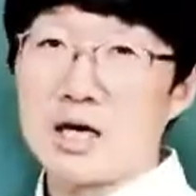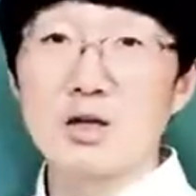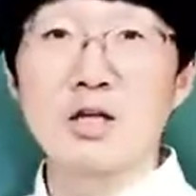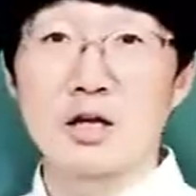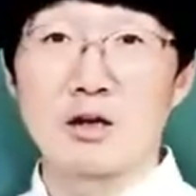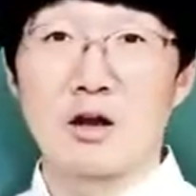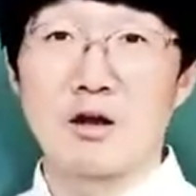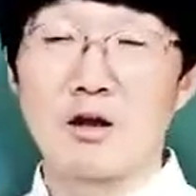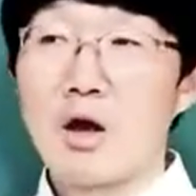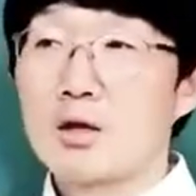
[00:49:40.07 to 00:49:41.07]
이런 얘기를
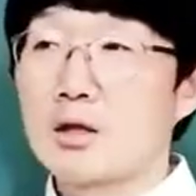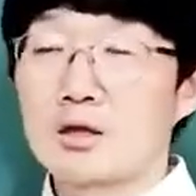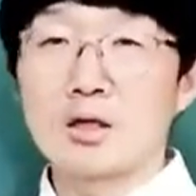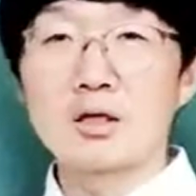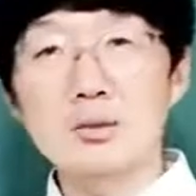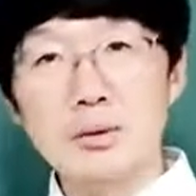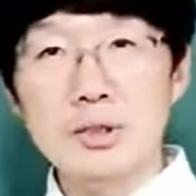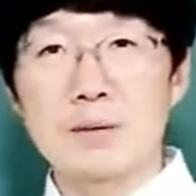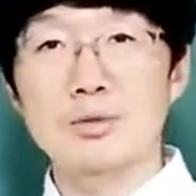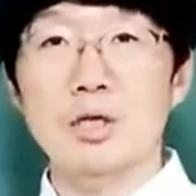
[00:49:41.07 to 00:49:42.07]
해. 근데 뜬금없이
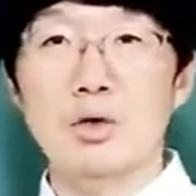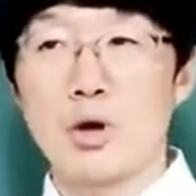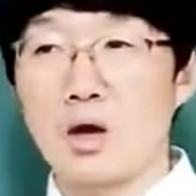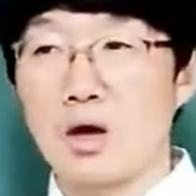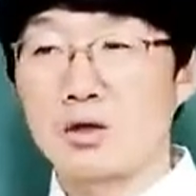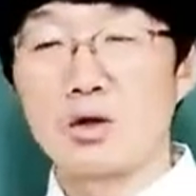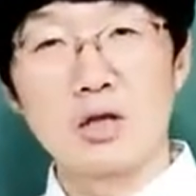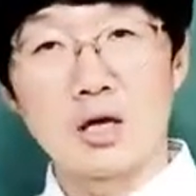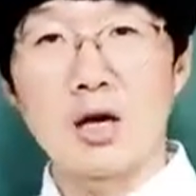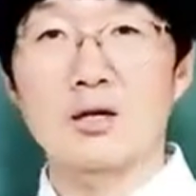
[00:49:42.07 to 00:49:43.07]
갑자기 왜 이런
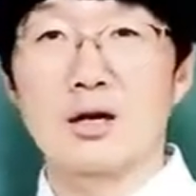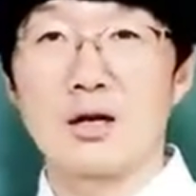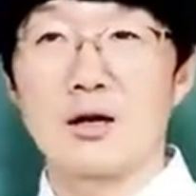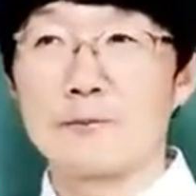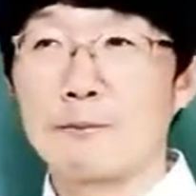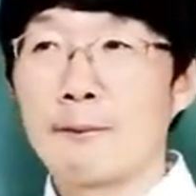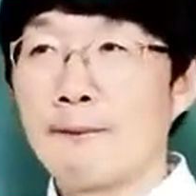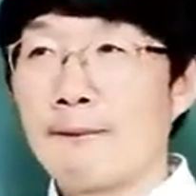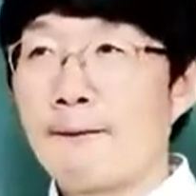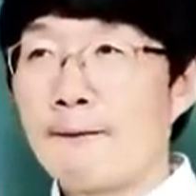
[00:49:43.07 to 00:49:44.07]
얘기를 할까?
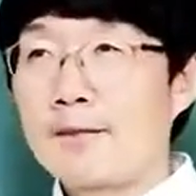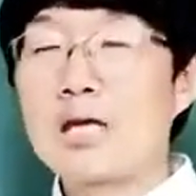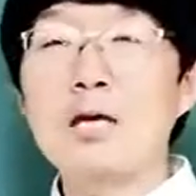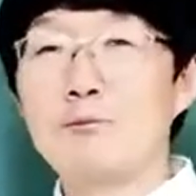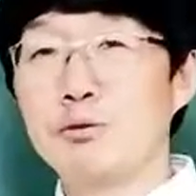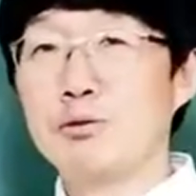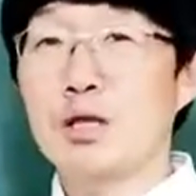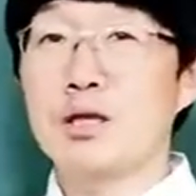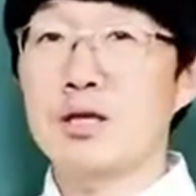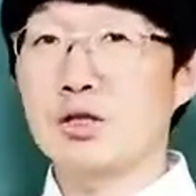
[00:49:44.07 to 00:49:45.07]
이
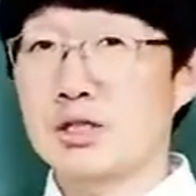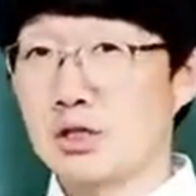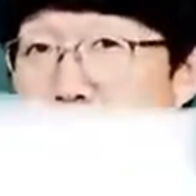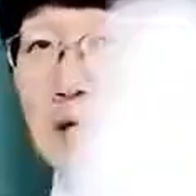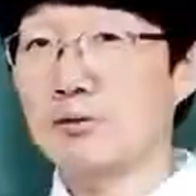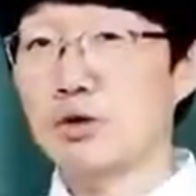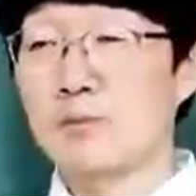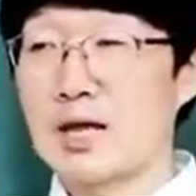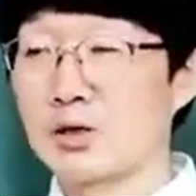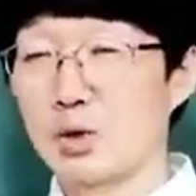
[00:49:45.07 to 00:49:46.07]
부분에 대해서 이제 선생님들도
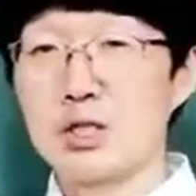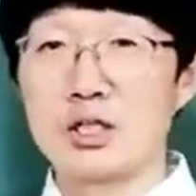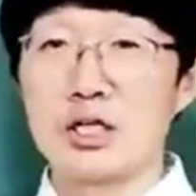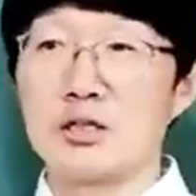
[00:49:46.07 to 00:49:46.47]
많은 논의들이